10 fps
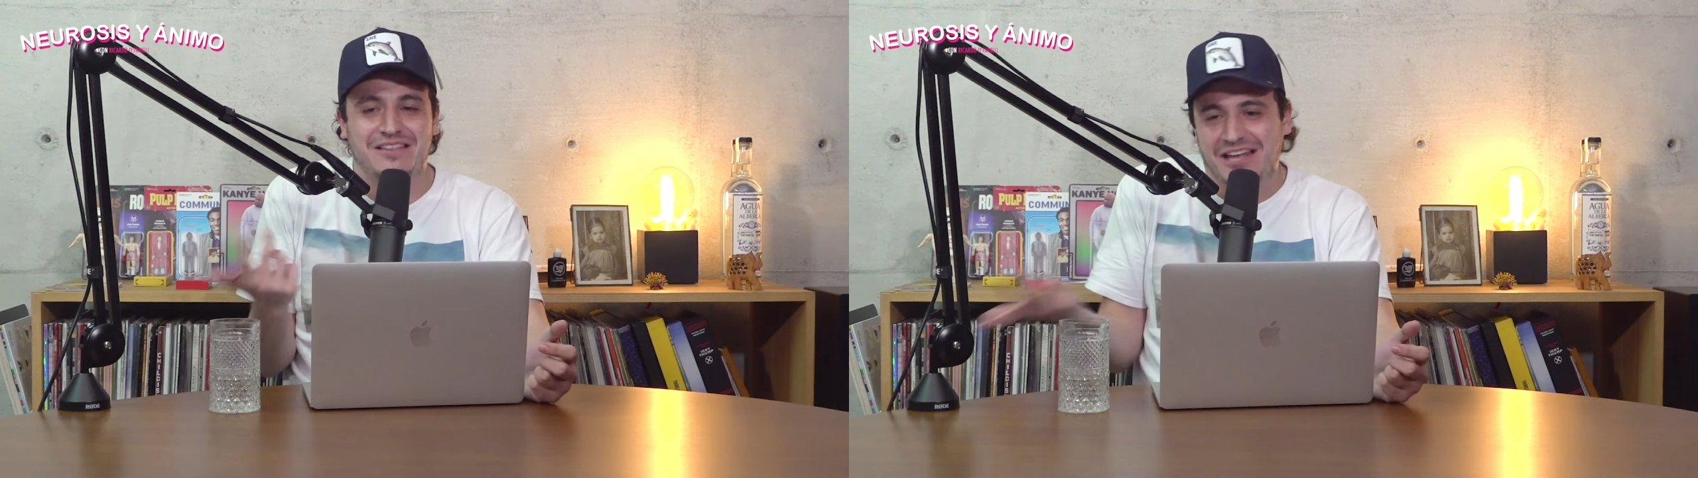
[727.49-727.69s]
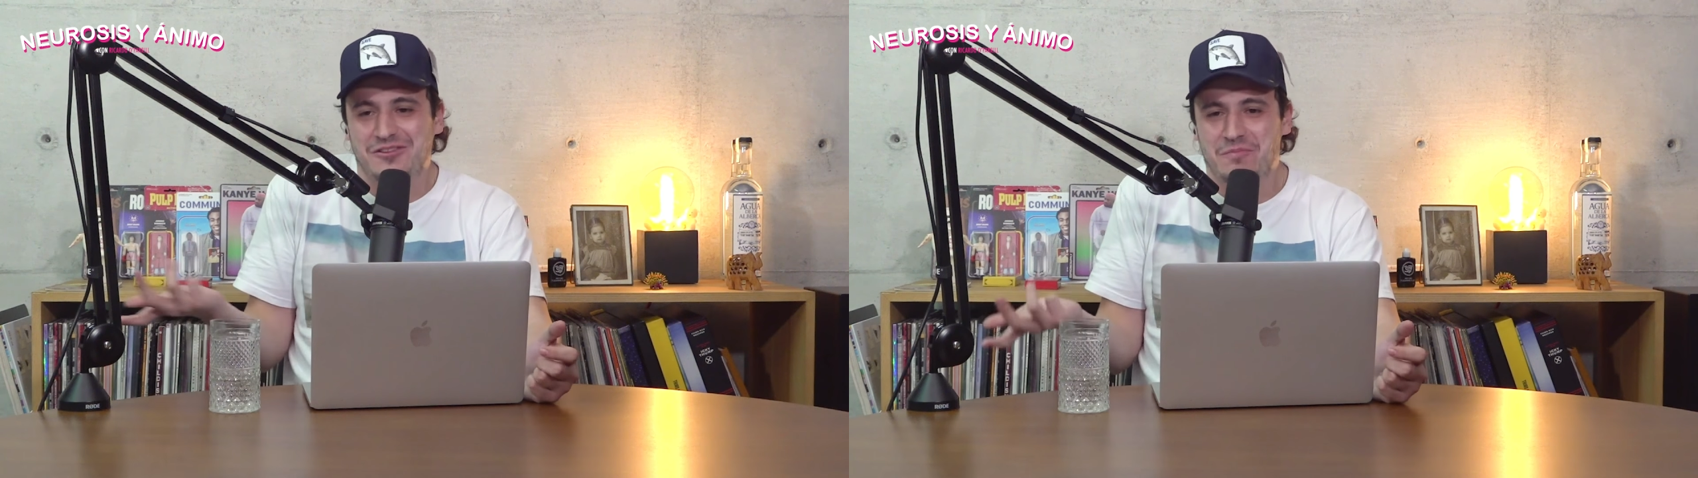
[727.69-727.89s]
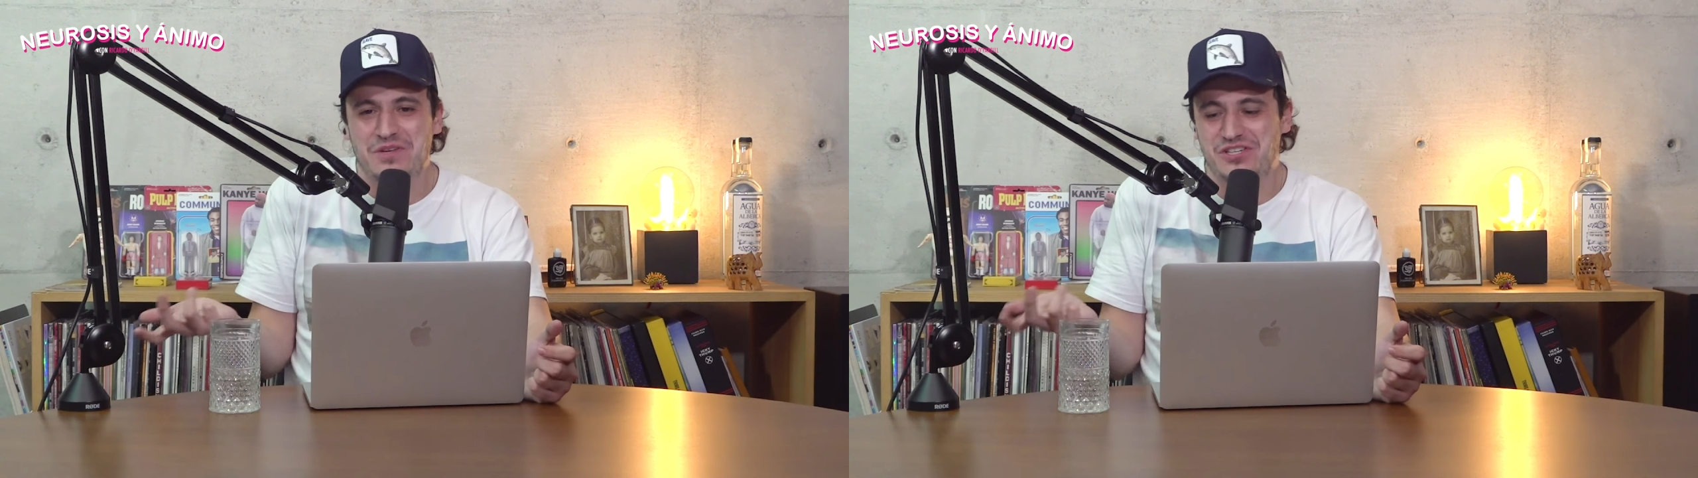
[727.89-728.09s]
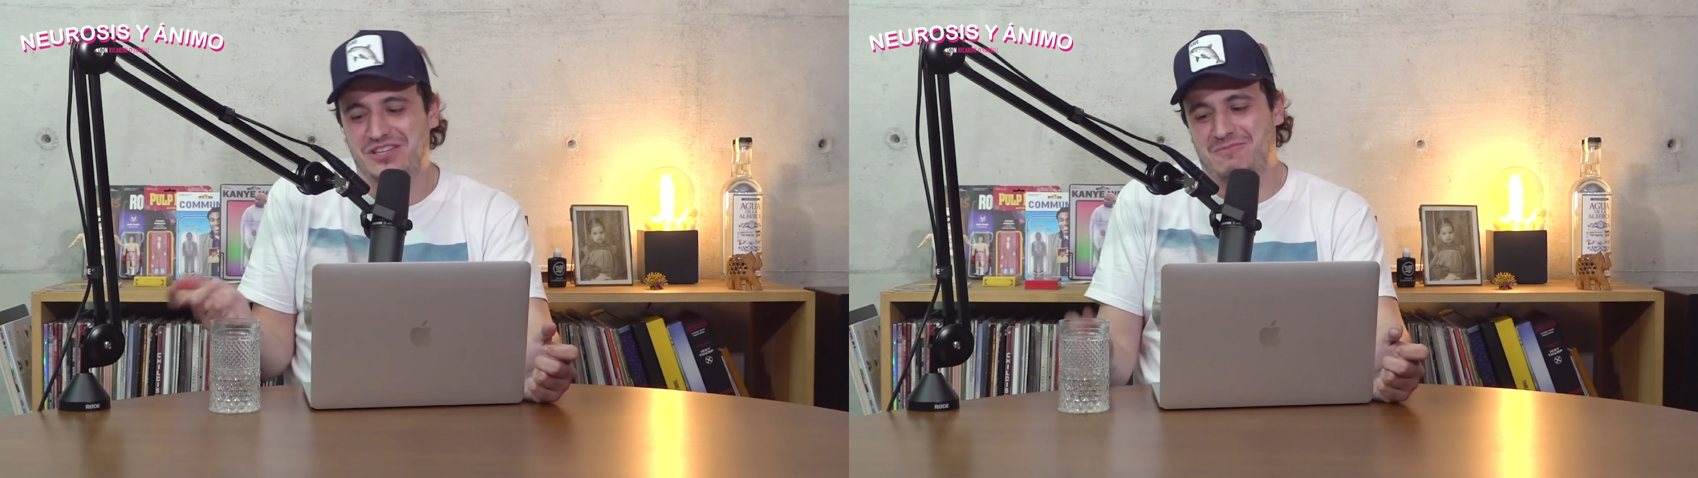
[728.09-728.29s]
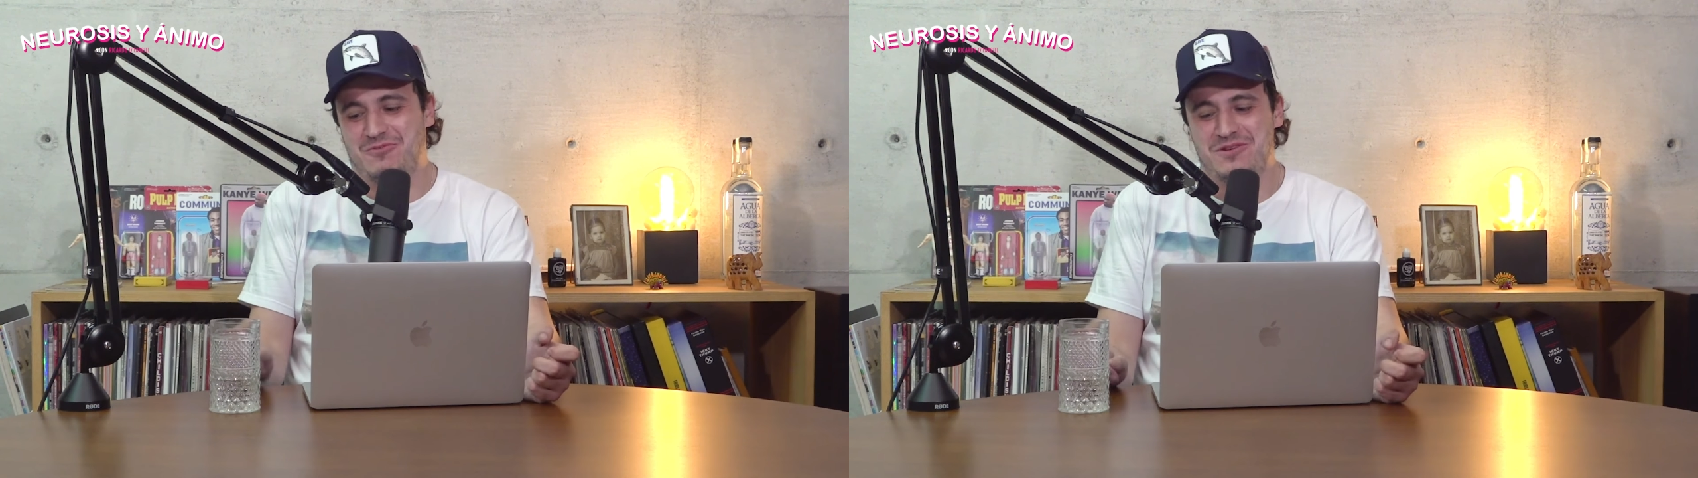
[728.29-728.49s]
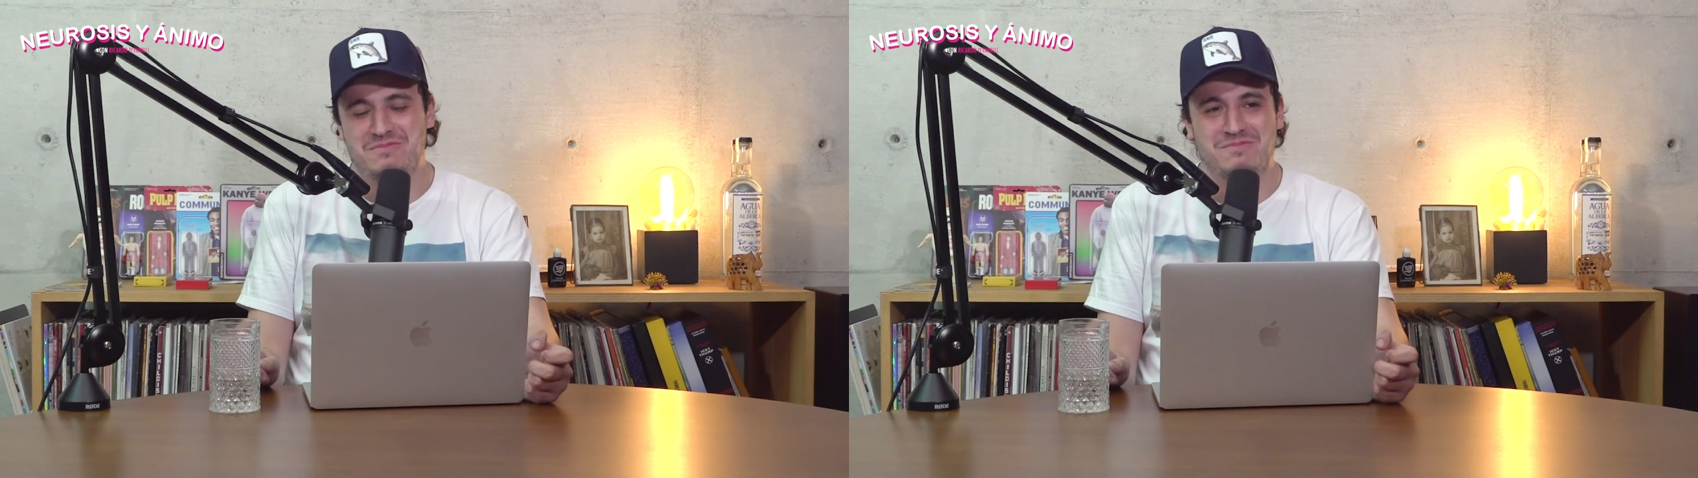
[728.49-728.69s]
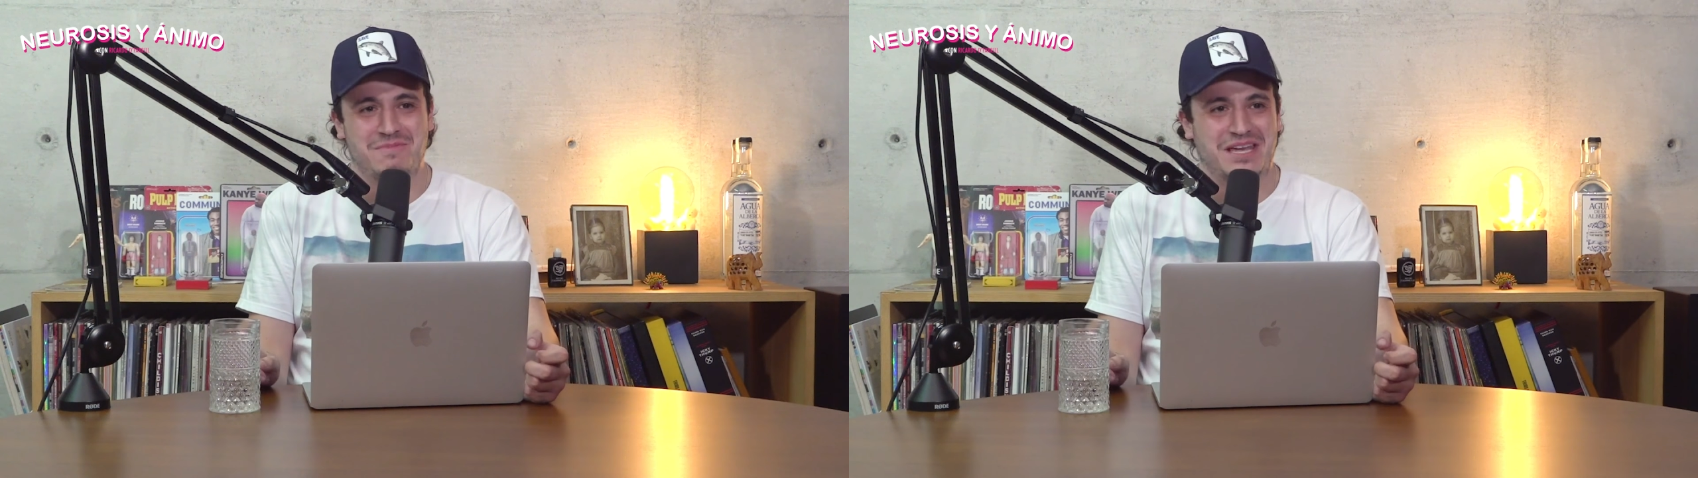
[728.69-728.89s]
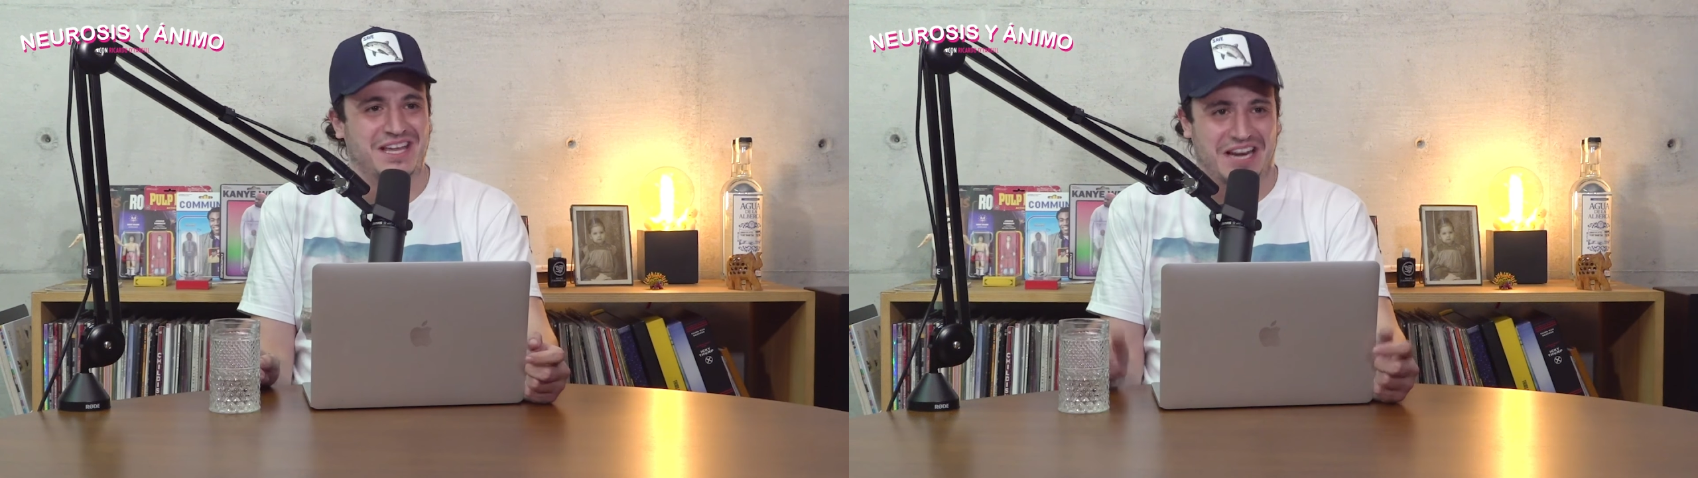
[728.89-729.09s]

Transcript: hay tanto pinche temblor en,